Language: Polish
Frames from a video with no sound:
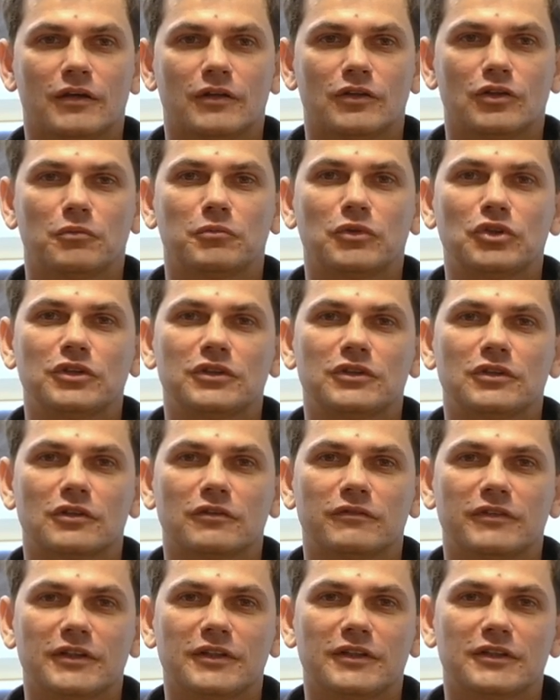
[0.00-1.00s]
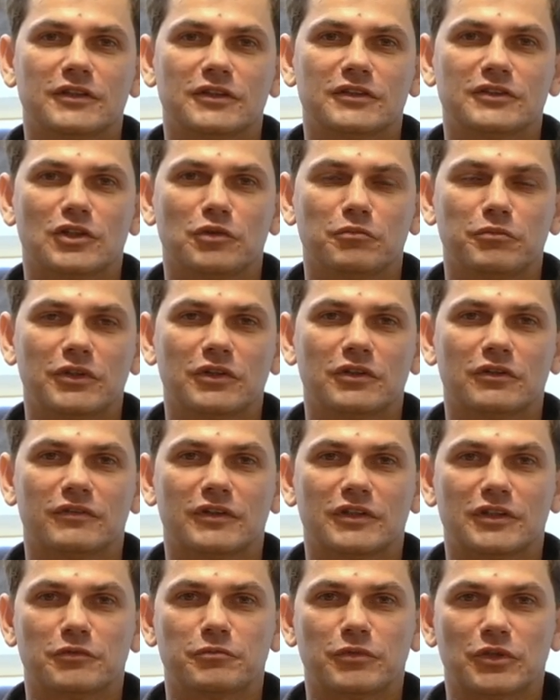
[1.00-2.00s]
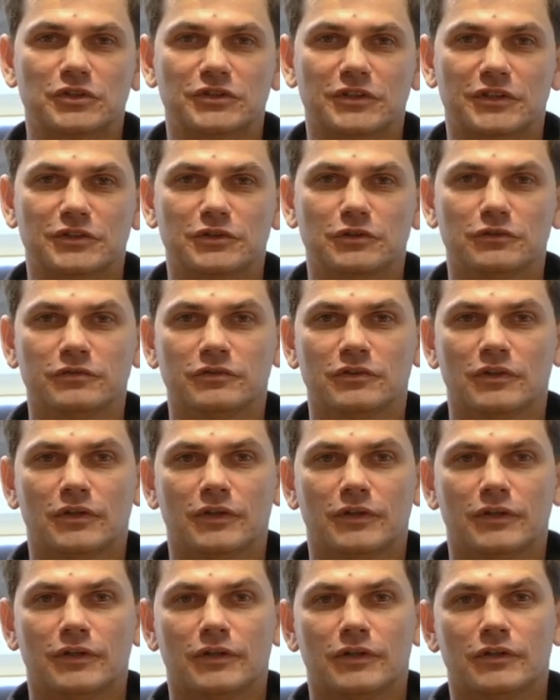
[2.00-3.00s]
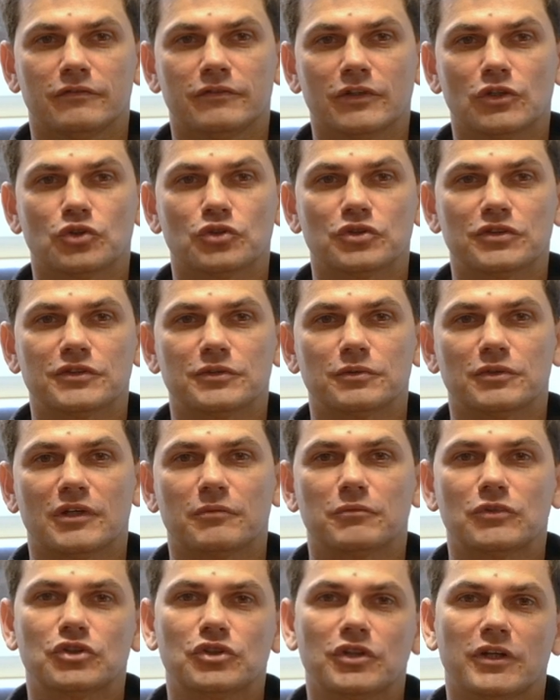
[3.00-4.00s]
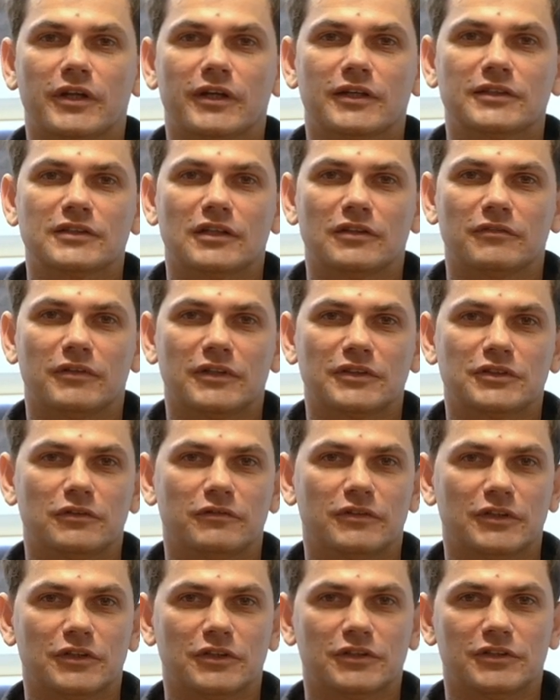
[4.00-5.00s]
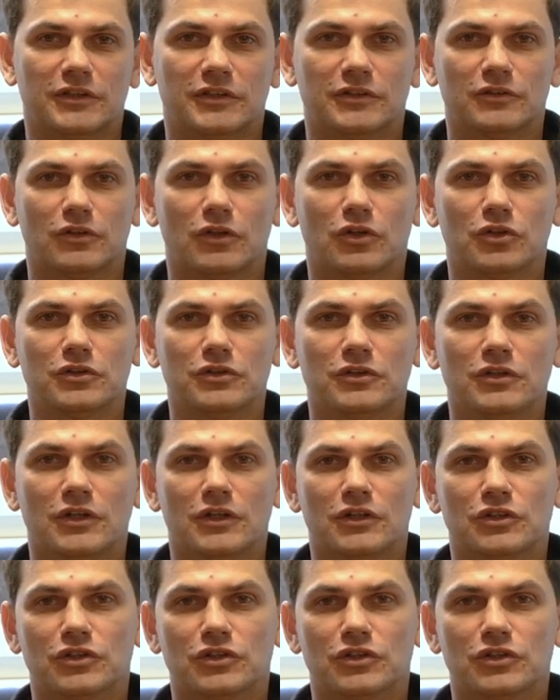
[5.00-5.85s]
Do monitorowania tych skomplikowanych procesów wykorzystujemy szereg zaawansowanych technologii,